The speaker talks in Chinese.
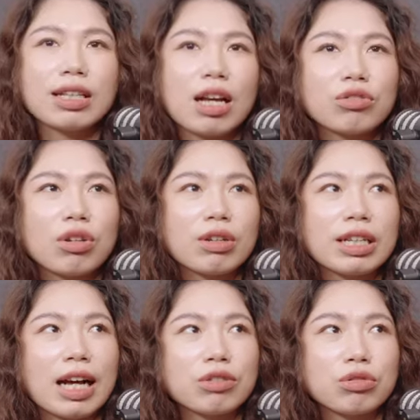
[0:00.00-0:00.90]
到时候应
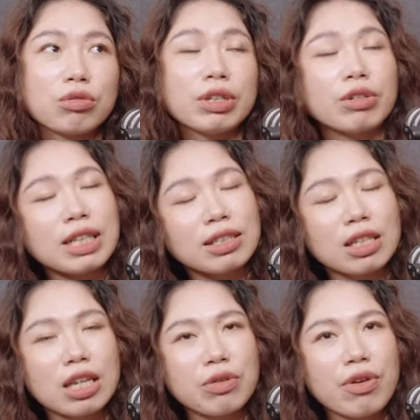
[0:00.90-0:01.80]
该就是会有像是
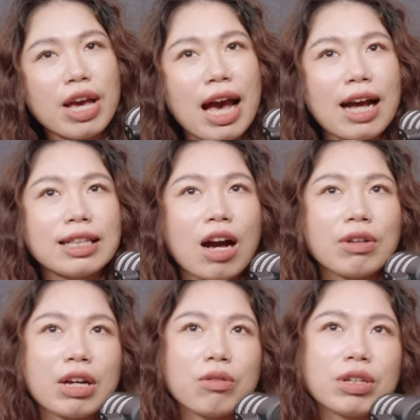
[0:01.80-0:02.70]
音乐啊，然后
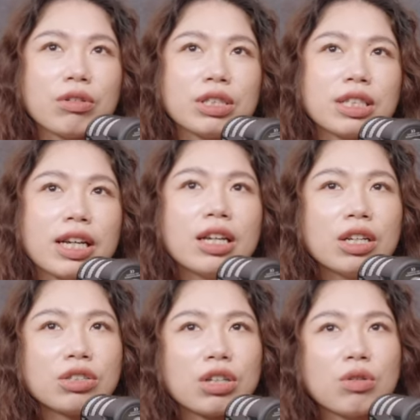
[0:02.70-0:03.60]
也会有一些
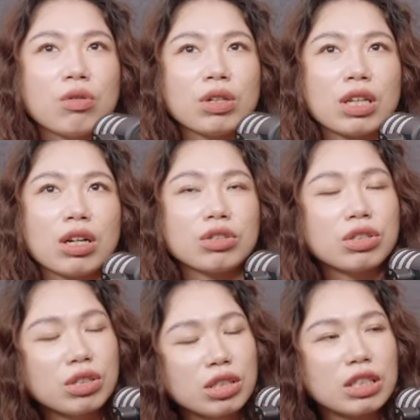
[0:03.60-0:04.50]
生活的
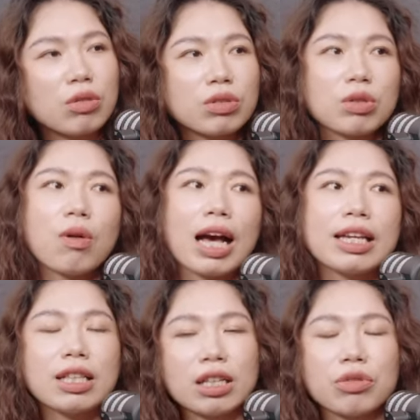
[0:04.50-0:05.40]
市集或是花
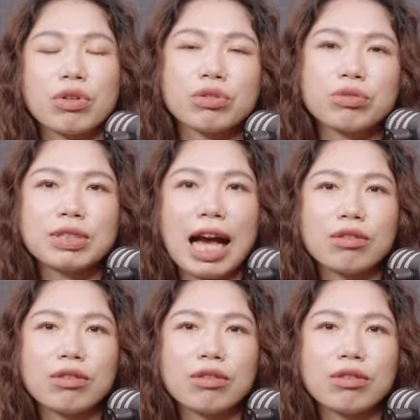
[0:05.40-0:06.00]
艺等的元素加